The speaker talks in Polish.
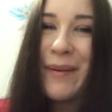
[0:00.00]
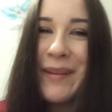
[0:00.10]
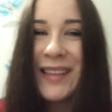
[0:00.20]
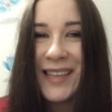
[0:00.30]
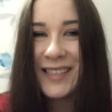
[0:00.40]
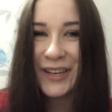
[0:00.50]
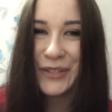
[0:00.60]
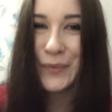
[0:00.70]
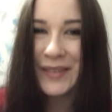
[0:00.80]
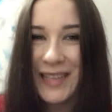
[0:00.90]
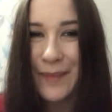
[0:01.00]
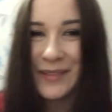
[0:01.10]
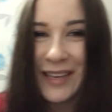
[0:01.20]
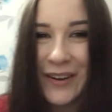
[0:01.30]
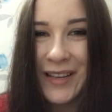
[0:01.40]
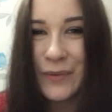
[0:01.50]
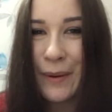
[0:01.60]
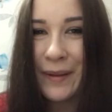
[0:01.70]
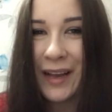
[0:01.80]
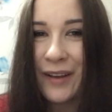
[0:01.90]
Pamiętajcie o subskrypcji oraz
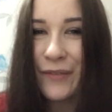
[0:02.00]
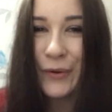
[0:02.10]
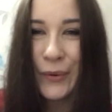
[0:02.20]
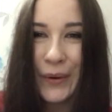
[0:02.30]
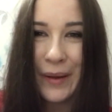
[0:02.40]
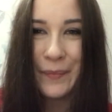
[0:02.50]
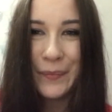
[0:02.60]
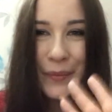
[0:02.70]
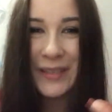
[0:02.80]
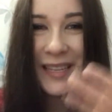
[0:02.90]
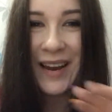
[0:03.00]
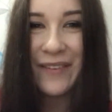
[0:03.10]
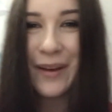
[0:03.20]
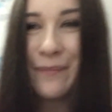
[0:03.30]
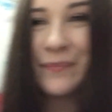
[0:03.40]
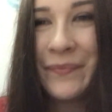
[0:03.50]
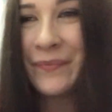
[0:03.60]
łapkach w górę. Pozdrawiam.